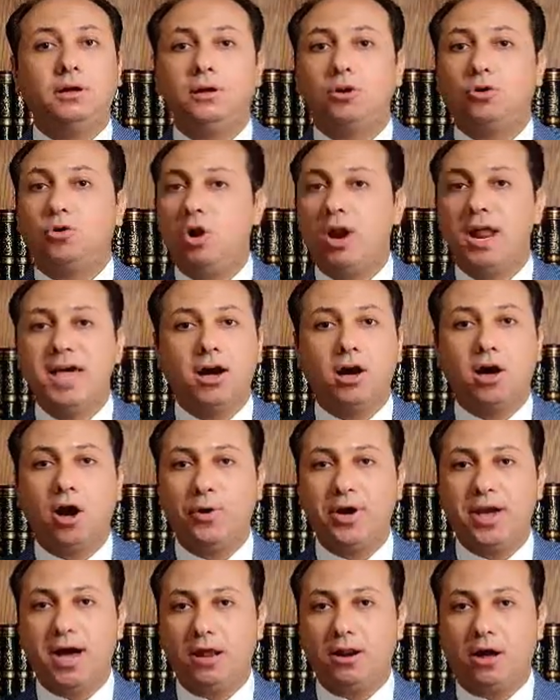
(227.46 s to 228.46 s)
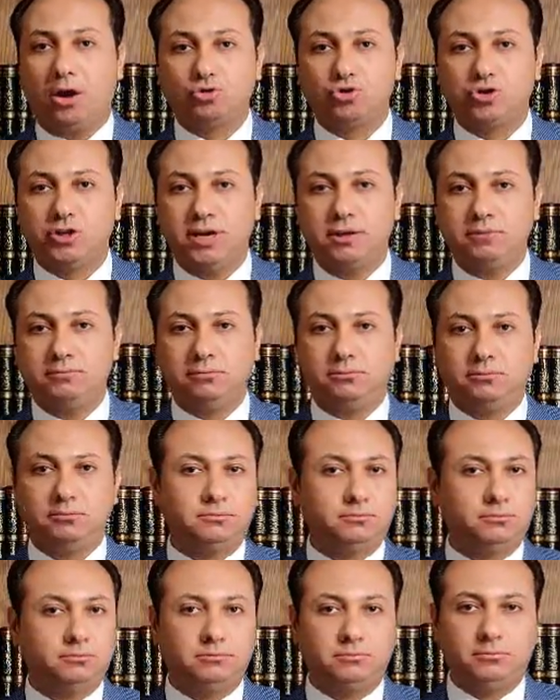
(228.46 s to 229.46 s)
كليه خاويه على عروشها
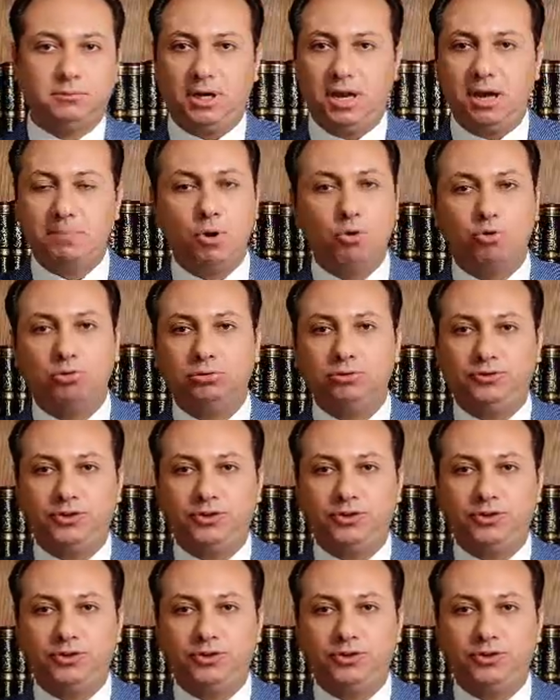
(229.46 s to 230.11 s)
لا موجود